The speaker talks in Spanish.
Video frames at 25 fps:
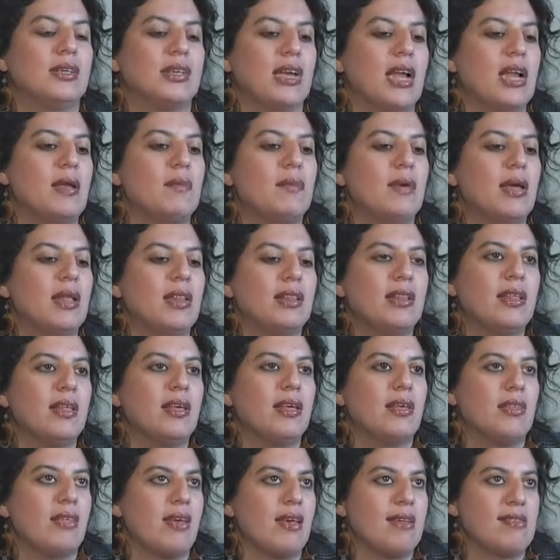realmente
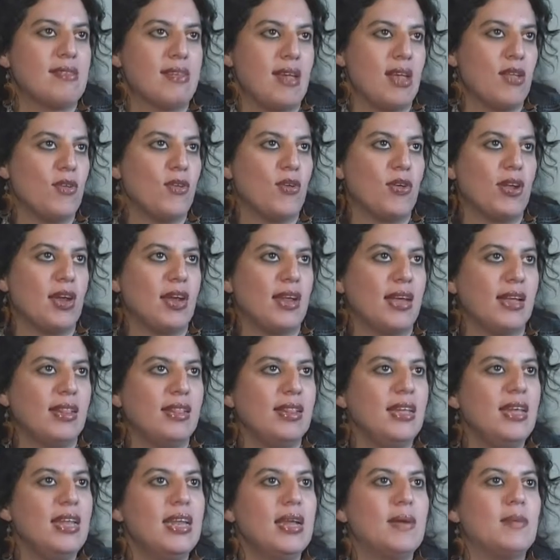desde hace años en
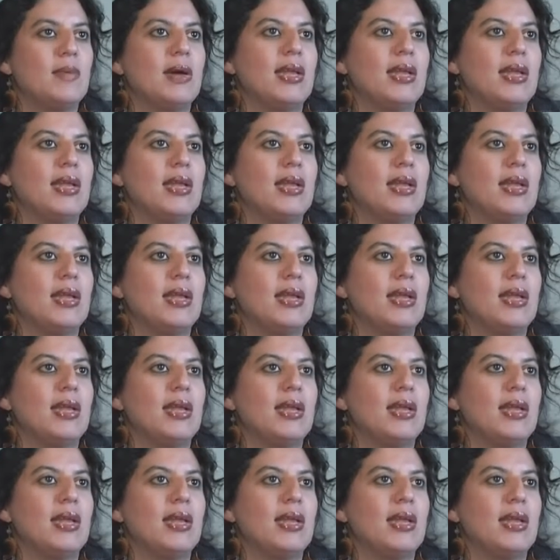Argentina.